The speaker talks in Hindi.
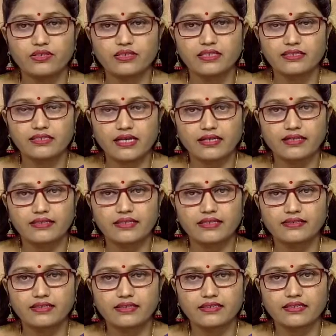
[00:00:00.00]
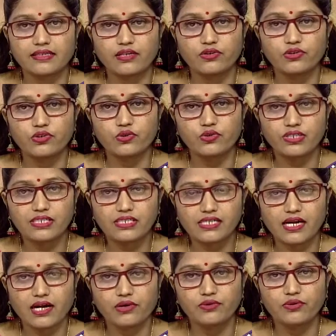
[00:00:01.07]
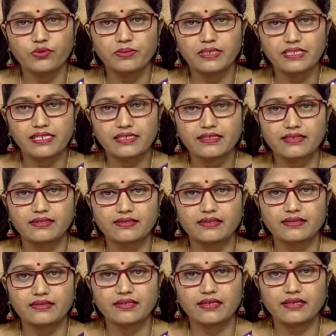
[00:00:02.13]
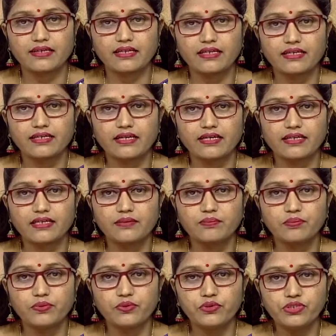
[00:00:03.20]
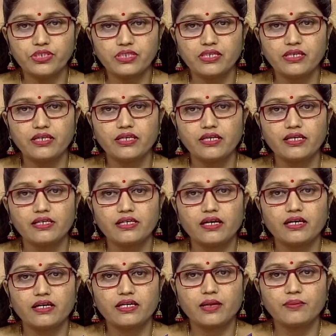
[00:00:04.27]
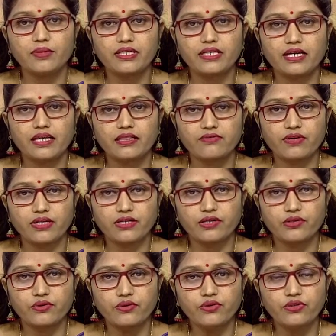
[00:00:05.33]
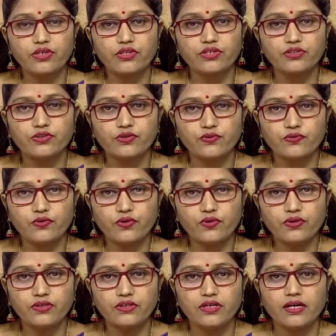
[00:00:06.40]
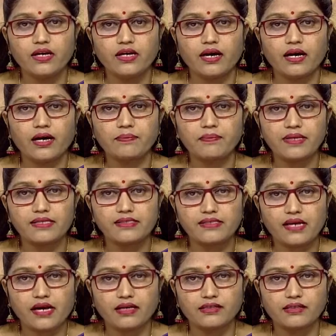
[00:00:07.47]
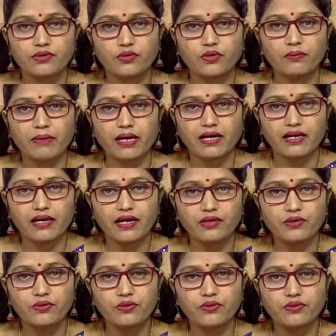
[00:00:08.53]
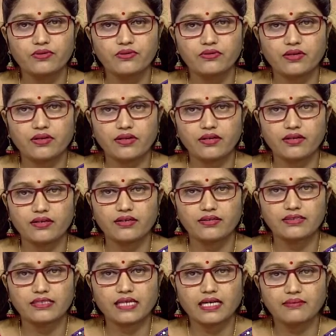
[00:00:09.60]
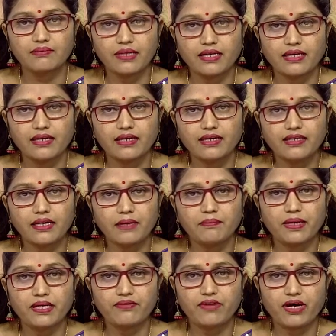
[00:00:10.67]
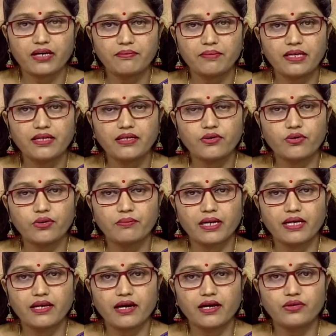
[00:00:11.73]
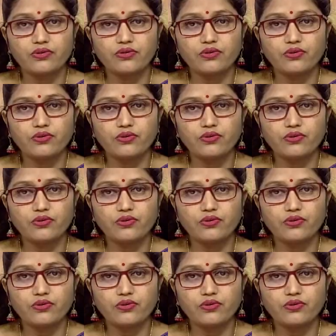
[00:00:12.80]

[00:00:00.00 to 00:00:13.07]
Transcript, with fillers: ये सारे देख सकते हैं और योनि स्ट्राव को भी चेक कर सकती हैं लेकिन अगर पुरुष कम्युनिटी हेल्थ वर्कर हो तो वो अपने साथ कोई महिला को आ, साथ में ले ले या परिवार में ही कोई महिला हो